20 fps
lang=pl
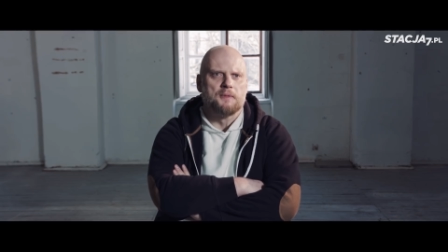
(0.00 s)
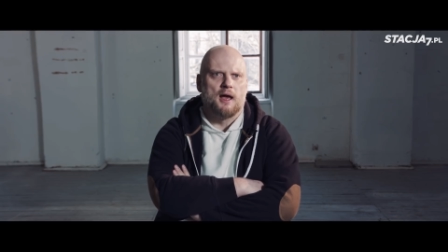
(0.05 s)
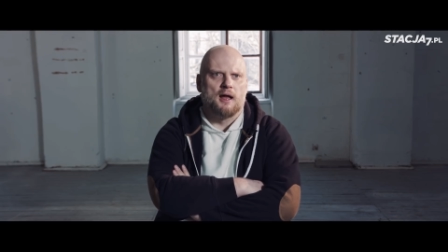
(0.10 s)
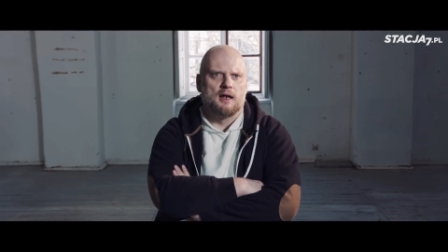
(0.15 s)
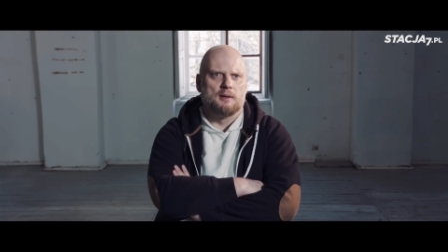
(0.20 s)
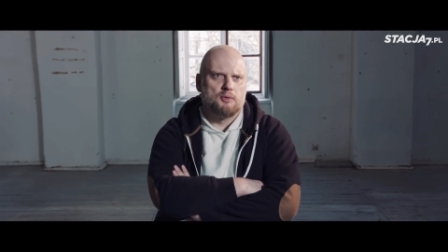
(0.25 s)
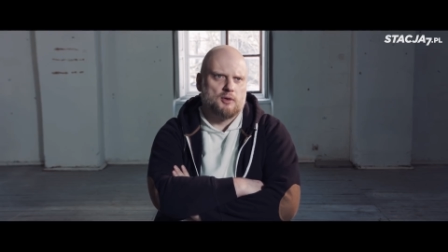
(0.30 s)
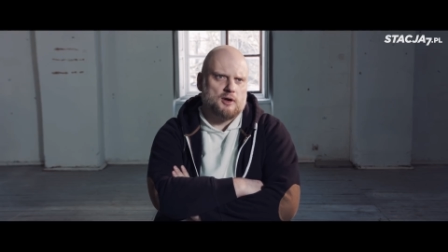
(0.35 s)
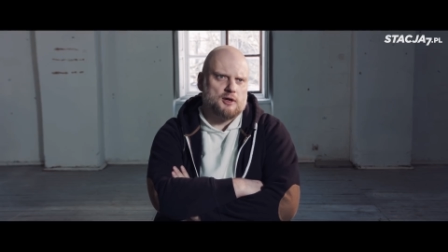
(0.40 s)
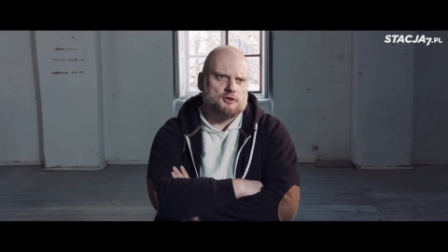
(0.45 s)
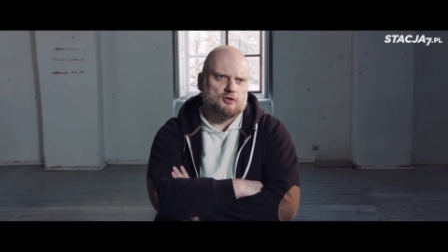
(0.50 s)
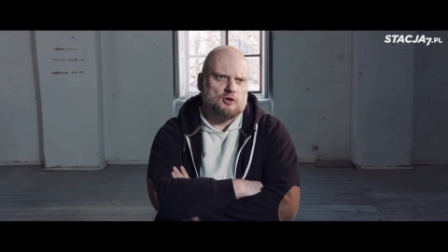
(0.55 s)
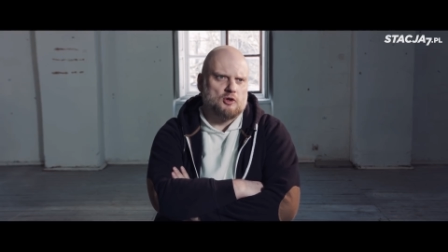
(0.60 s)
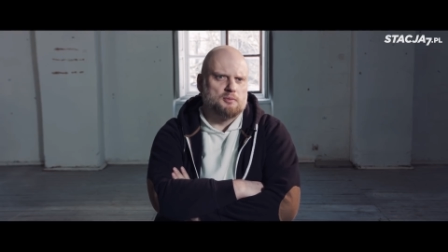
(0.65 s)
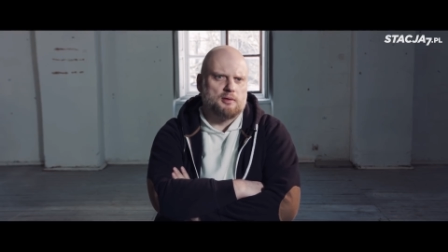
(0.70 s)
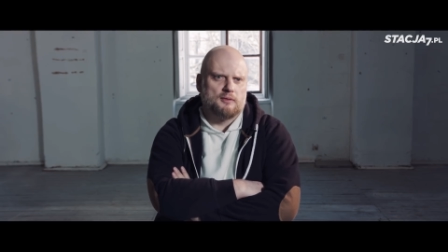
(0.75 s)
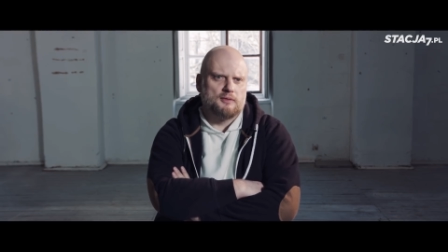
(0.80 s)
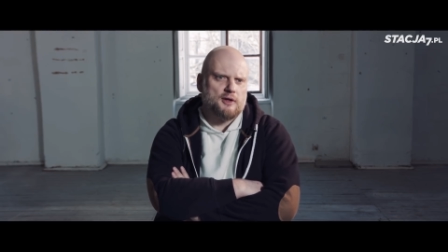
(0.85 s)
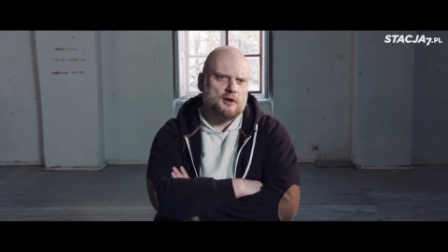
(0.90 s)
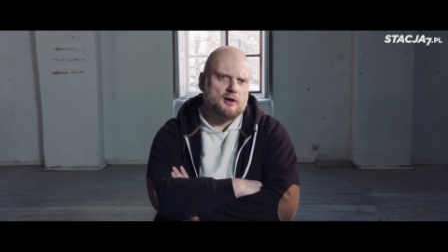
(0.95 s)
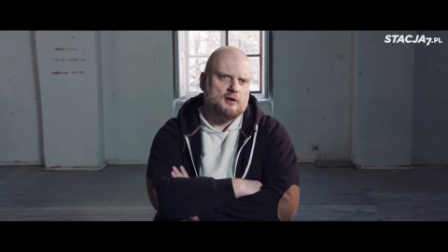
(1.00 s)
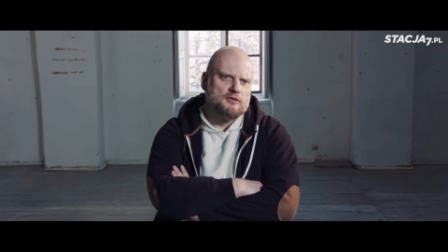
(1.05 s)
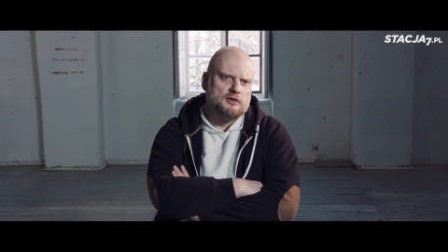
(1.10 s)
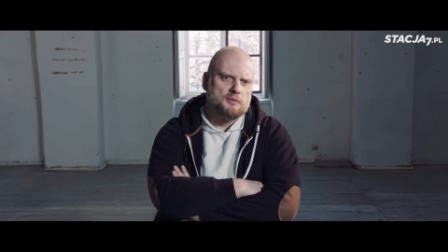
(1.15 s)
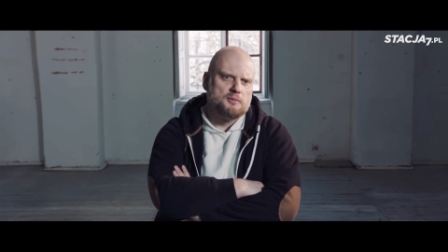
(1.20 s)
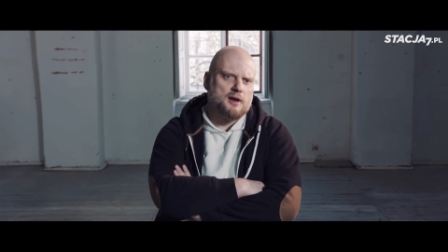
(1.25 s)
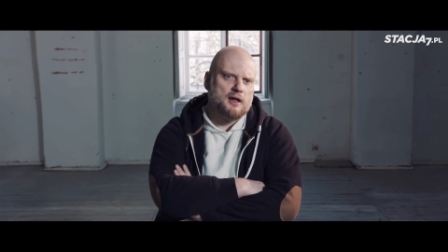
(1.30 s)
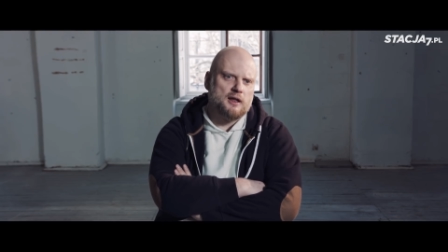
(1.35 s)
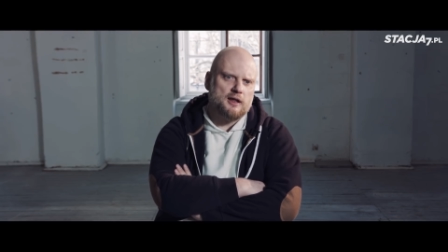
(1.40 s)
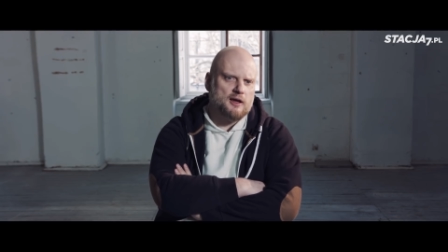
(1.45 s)
ale pokazują pewnego
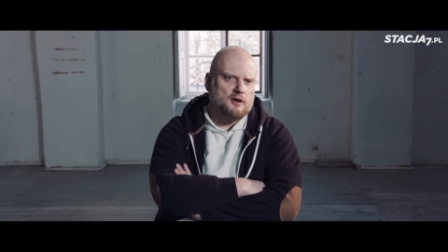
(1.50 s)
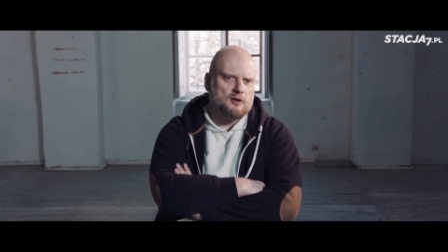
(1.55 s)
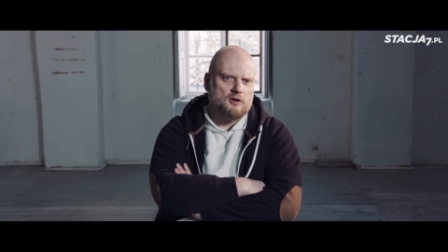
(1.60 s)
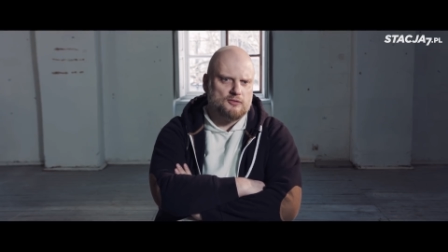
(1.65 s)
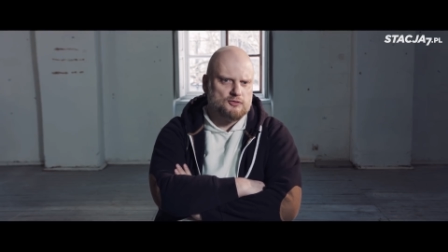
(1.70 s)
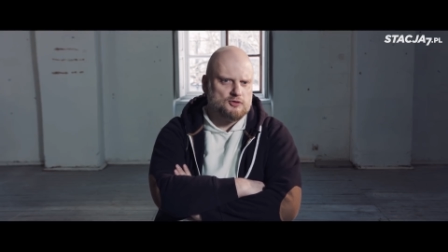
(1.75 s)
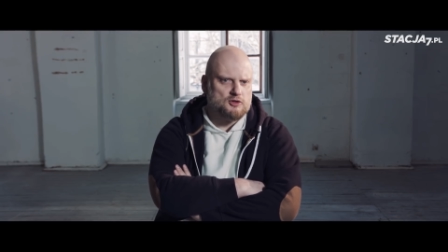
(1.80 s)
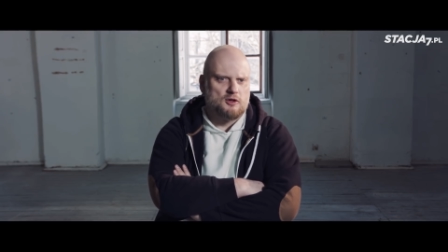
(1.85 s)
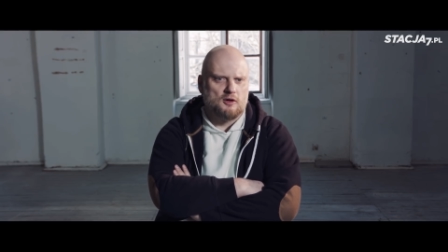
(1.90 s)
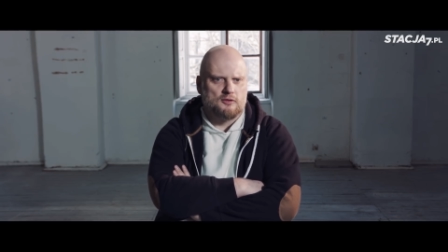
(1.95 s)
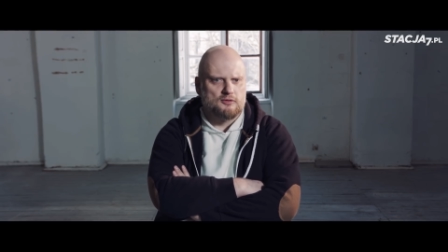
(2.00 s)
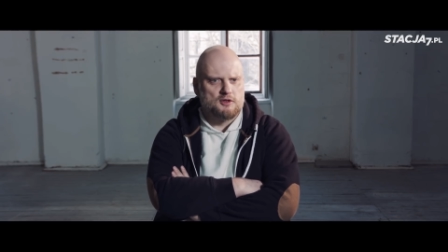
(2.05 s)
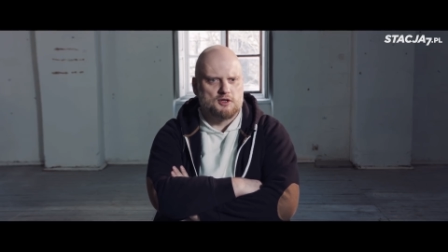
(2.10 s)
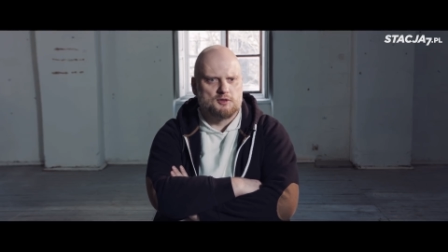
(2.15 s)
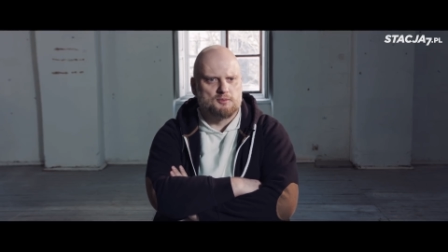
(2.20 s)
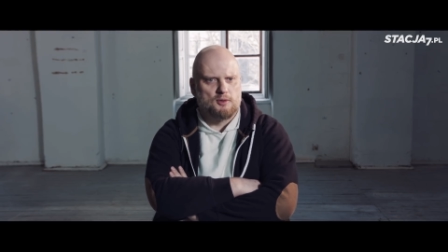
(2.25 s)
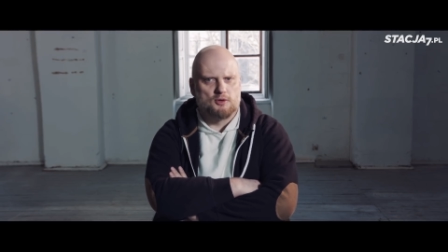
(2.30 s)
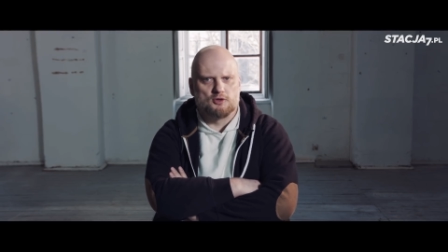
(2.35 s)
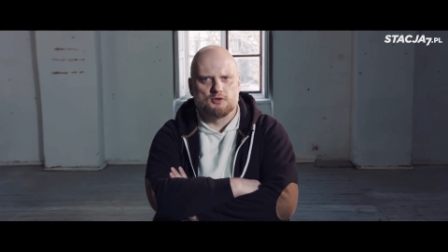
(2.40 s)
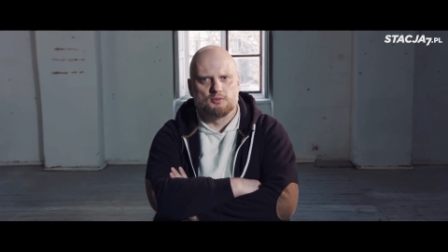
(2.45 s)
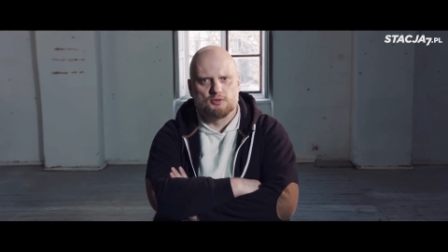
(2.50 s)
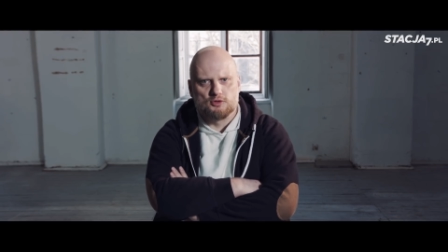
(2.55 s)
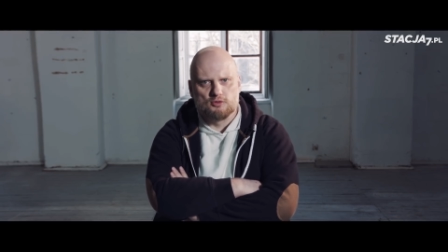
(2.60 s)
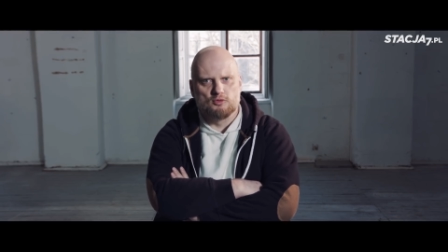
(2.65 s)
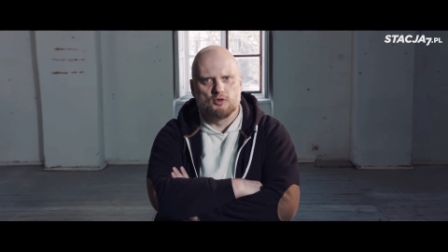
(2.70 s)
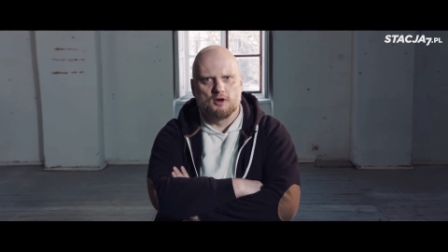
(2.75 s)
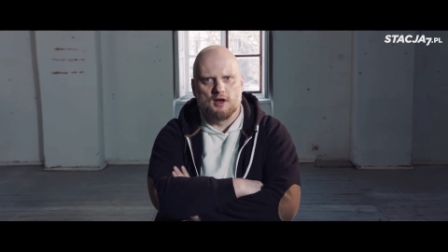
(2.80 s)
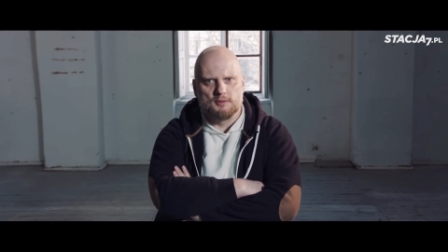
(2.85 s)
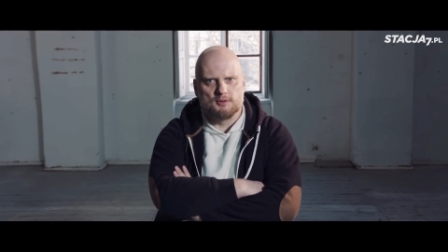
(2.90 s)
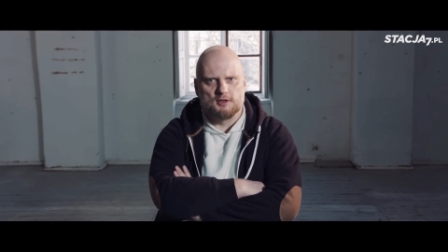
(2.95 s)
wybranego w cudowny sposób
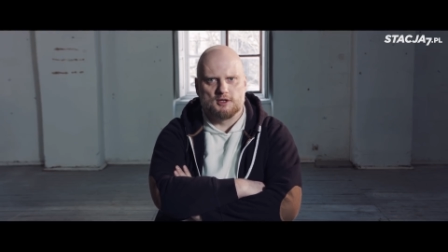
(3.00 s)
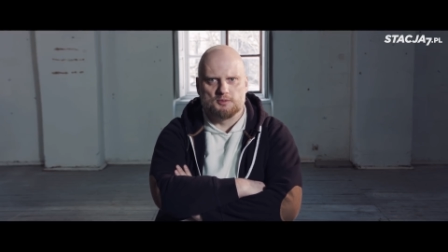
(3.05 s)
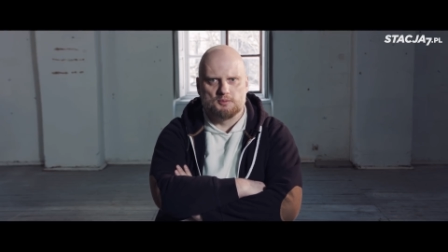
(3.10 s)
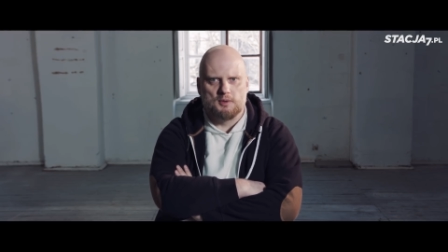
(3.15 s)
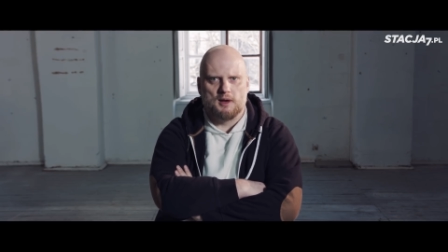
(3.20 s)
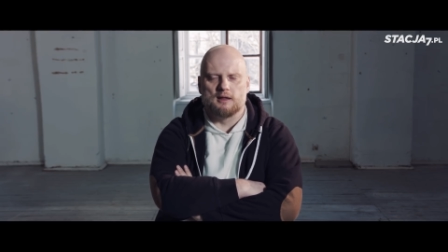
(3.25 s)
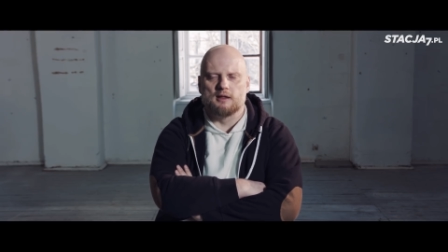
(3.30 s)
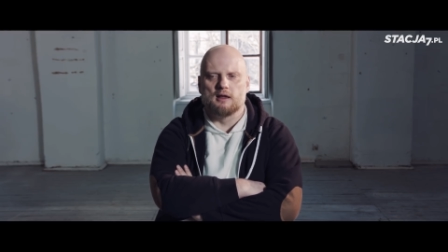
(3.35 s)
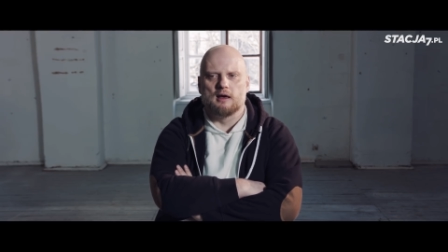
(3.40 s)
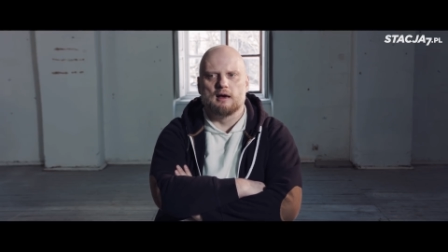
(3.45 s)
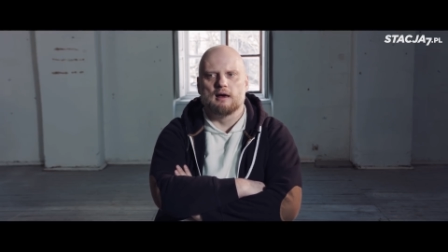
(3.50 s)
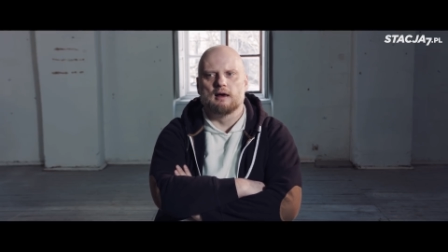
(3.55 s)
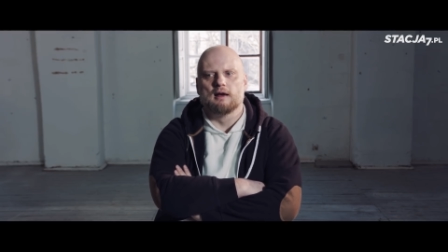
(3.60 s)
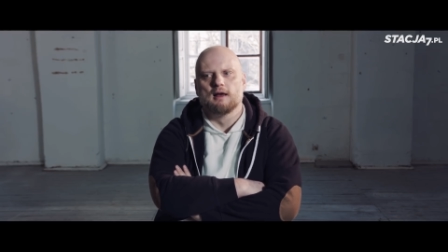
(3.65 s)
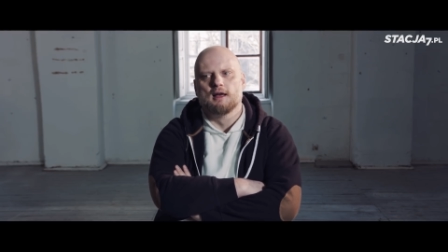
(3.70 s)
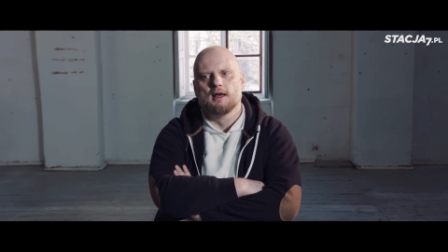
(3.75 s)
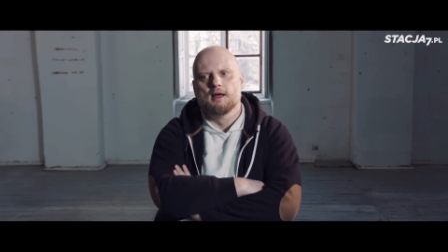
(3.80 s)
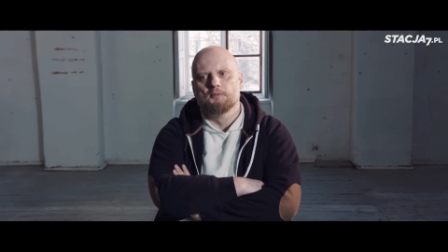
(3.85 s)
sługę przez Pana,